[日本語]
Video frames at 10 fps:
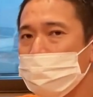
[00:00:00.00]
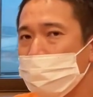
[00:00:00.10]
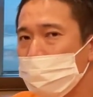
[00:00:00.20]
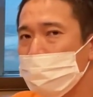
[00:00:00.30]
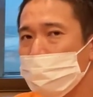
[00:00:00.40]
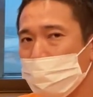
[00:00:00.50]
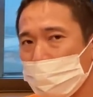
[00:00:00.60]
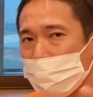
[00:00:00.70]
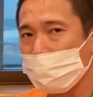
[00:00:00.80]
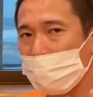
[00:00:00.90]
ちょっと
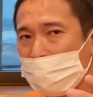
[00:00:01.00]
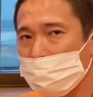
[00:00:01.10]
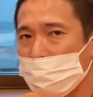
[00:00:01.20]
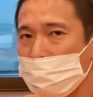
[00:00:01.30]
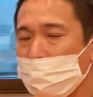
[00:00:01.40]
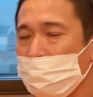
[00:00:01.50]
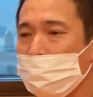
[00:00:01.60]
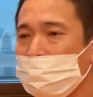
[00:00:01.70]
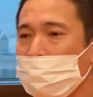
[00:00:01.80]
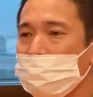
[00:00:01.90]
この遊びを持
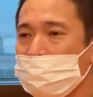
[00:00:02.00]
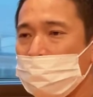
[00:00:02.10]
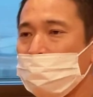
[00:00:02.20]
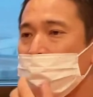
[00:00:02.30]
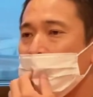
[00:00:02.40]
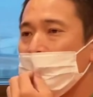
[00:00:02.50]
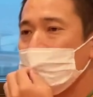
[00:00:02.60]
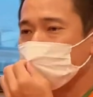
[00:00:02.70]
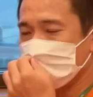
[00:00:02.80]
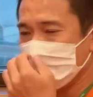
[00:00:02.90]
たして、
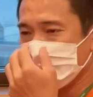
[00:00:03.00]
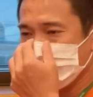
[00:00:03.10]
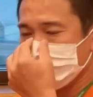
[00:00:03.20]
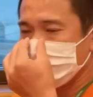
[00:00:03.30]
あの、